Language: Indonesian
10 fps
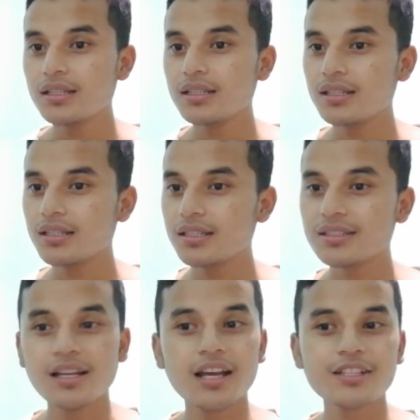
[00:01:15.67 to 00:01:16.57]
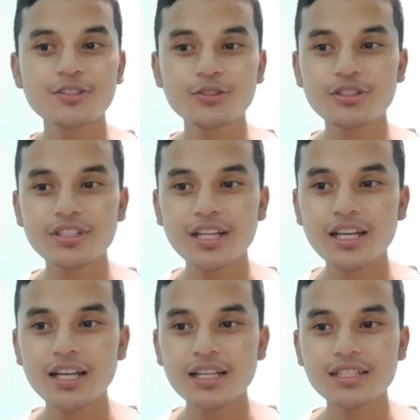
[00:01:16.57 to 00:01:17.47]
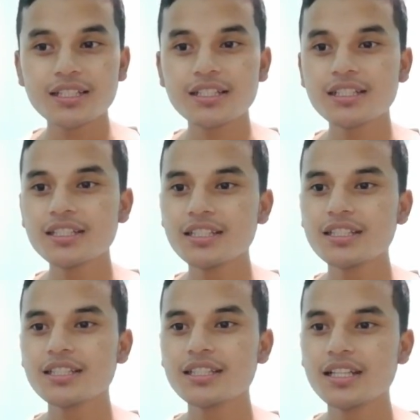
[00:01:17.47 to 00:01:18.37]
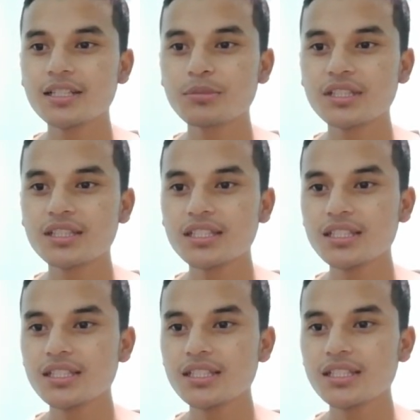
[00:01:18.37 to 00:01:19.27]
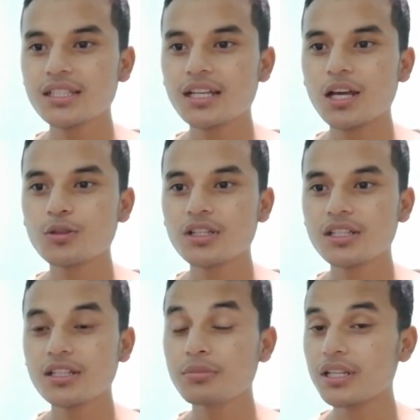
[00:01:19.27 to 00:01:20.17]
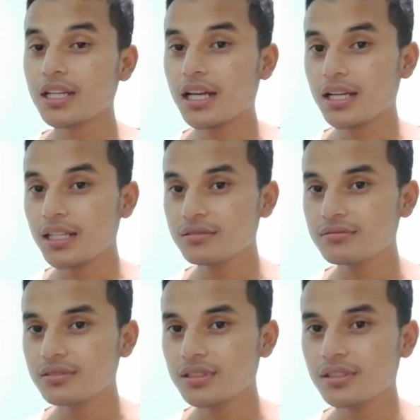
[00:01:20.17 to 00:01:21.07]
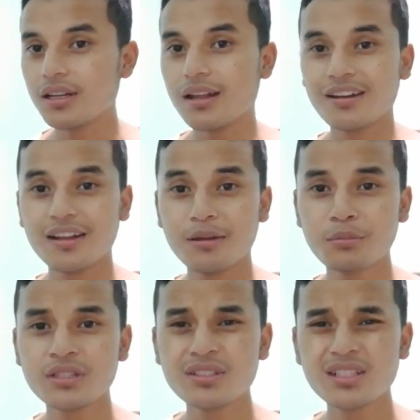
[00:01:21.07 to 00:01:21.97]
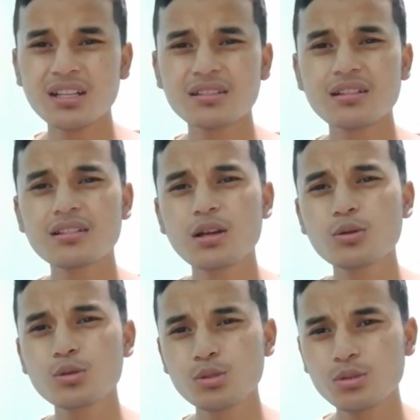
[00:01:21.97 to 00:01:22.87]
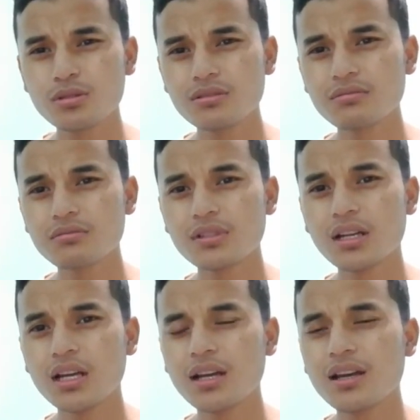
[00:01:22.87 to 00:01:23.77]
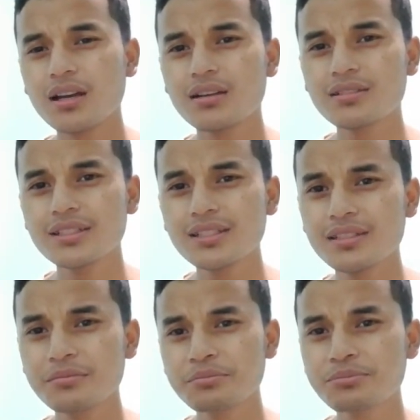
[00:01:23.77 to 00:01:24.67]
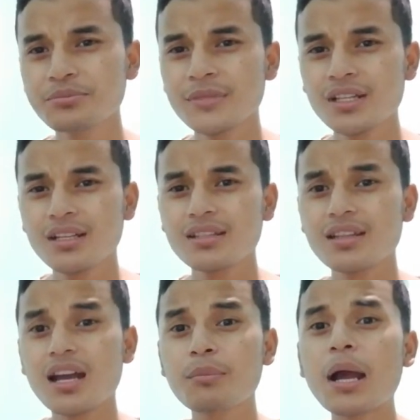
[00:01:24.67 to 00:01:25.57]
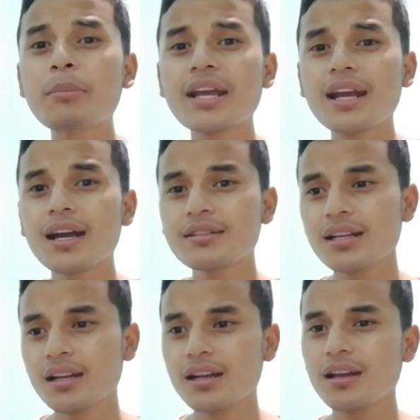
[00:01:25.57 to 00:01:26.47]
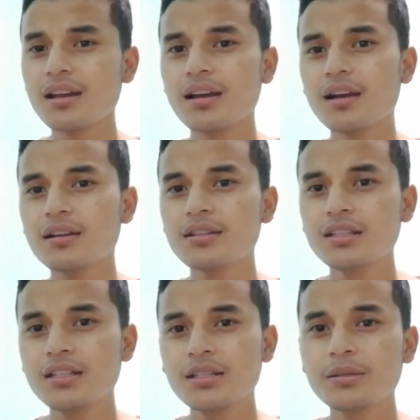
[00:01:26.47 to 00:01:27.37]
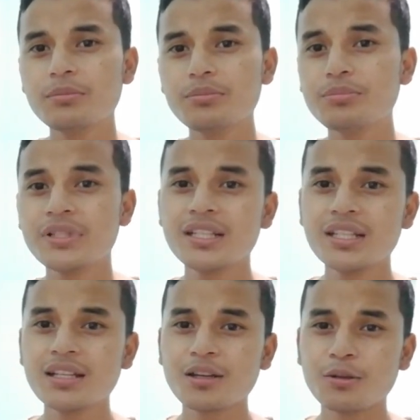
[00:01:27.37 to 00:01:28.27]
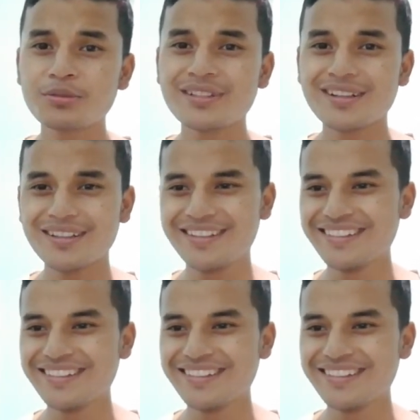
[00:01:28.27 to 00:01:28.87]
Eh, selanjutnya ini dari Menteri Kelautan dan Perikanan eh, karena menteri yang terdahulu kena ini ya ditangkap KPK gara-gara benih lobster